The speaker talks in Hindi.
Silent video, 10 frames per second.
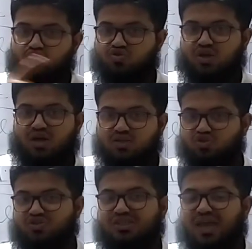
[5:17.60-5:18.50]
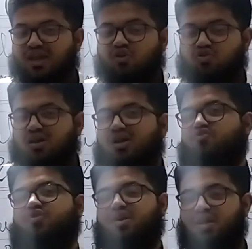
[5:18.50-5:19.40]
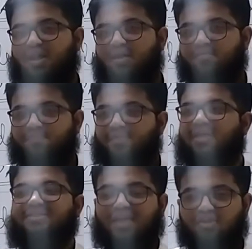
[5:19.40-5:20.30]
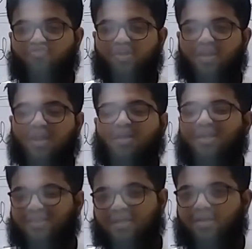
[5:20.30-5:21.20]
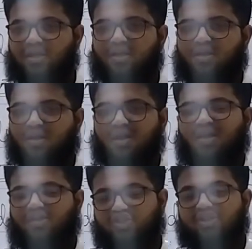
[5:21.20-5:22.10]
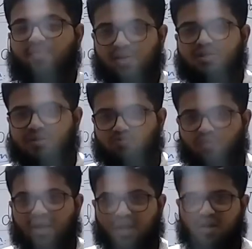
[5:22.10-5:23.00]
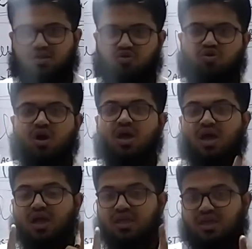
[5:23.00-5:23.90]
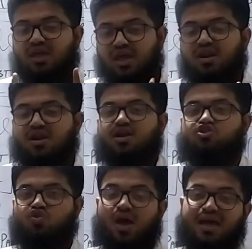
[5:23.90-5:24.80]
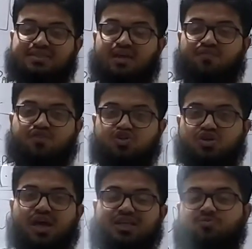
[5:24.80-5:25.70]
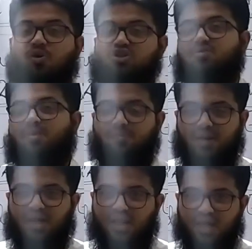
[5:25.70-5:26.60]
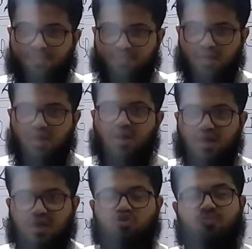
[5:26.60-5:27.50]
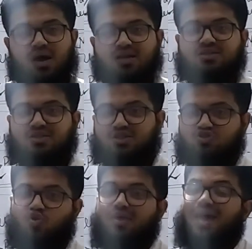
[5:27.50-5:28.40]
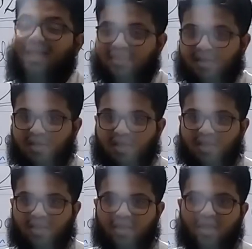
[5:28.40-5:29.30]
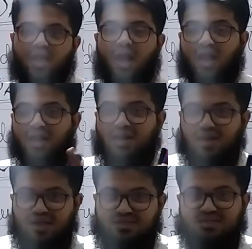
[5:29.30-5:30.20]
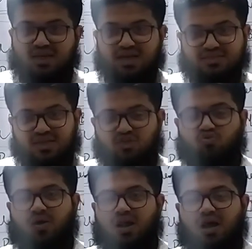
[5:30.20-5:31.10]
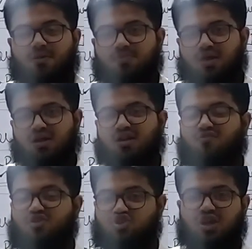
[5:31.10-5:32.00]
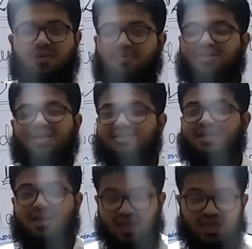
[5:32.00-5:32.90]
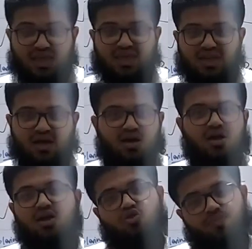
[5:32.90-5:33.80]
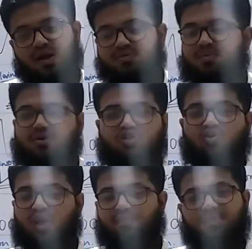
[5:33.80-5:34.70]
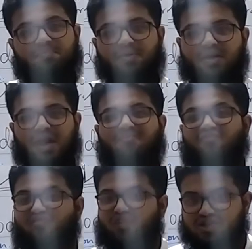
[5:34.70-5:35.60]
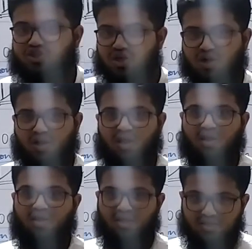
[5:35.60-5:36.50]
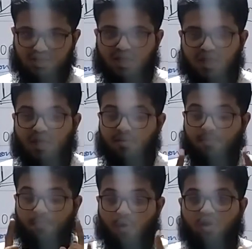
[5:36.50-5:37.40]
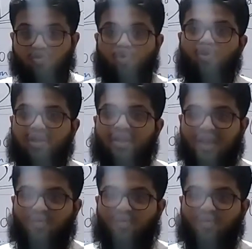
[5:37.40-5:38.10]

दूसरा जो सेकंड और थर्ड रीड है ना या सेकंड रीड है या थर्ड रीड है या जितनी भी रीड्स आप दोबारा करते हो इन रीड्स को एज एफिशिएंट एज पॉसिबल बनाना है आपने ठीक है दोबारा से चीज़ को याद करने के लिए अगर इस तरह से ये दोबारा आपने रिविजन आपने ठीक से नहीं की ना तो फिर आप समझ जाओ कि आपने अपना टाइम वेस्ट कर लिया ठीक है ये बहुत गोल्डन